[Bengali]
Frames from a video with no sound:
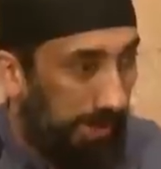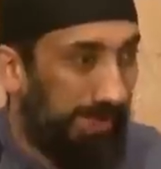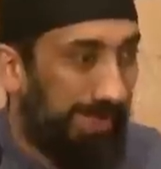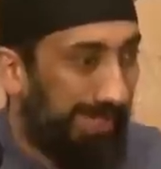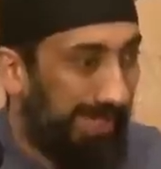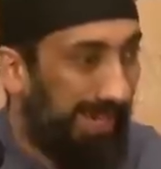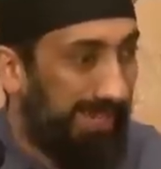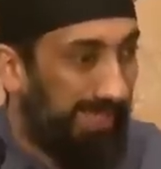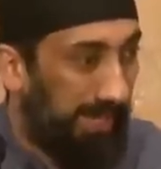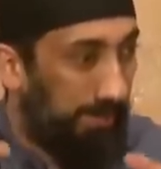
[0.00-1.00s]
উদ্ধার করতে
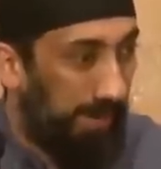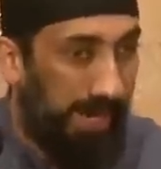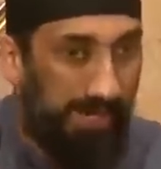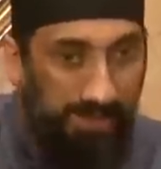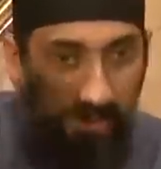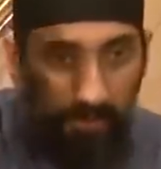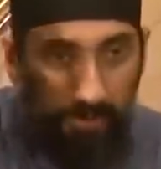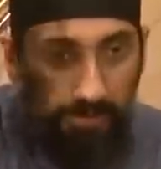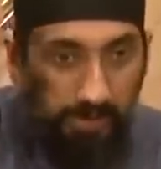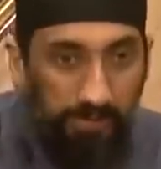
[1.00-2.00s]
পারবে না এ কথাই
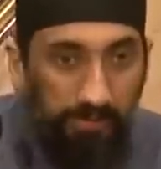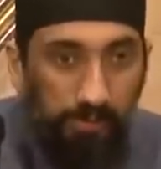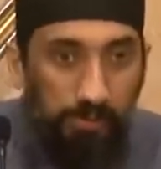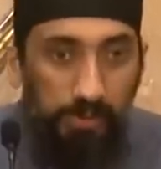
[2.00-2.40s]
তিনি বলছেন